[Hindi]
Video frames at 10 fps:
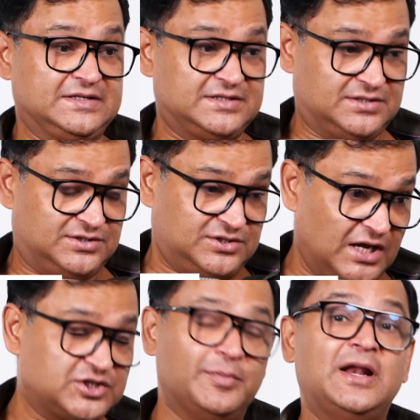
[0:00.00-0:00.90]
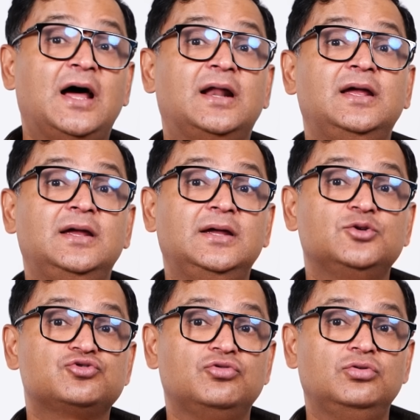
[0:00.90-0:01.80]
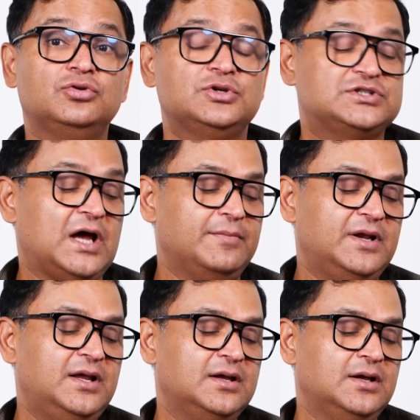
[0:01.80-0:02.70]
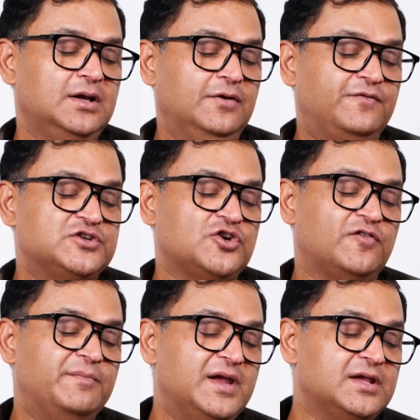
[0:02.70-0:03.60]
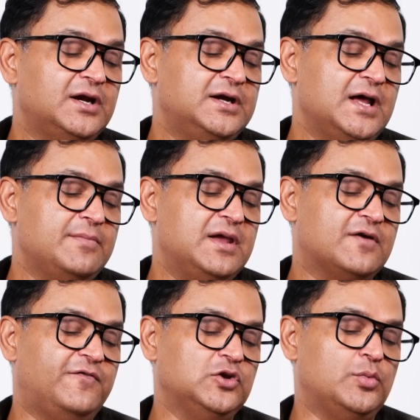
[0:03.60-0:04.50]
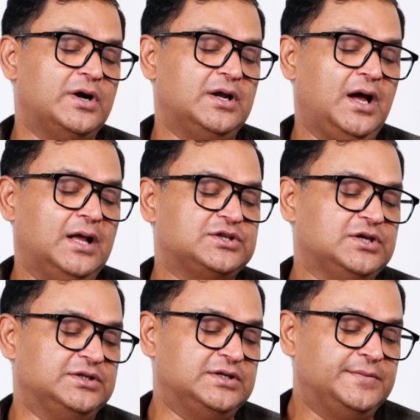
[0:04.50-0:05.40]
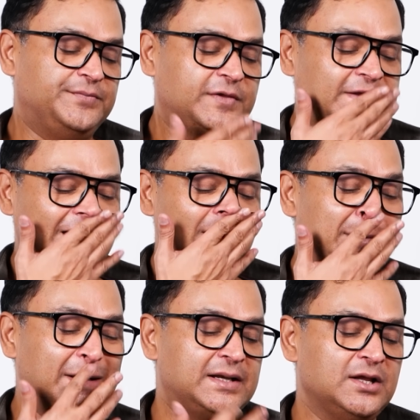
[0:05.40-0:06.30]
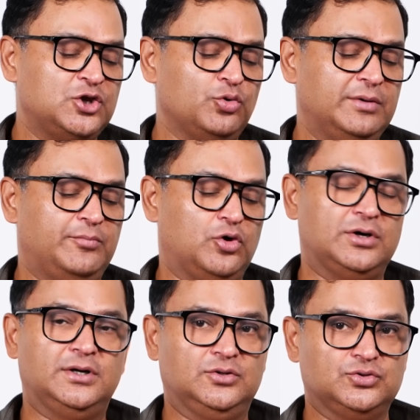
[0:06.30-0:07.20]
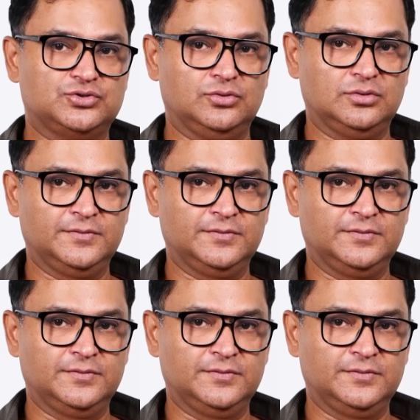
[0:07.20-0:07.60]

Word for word: सच बना रहे हैं उसको सामने विजन ऑफ मेक इन इंडिया मेक फॉर द वर्ल्ड अच्छा जी ये मीटिंग क्यों इंपॉर्टेंट है दोस्तों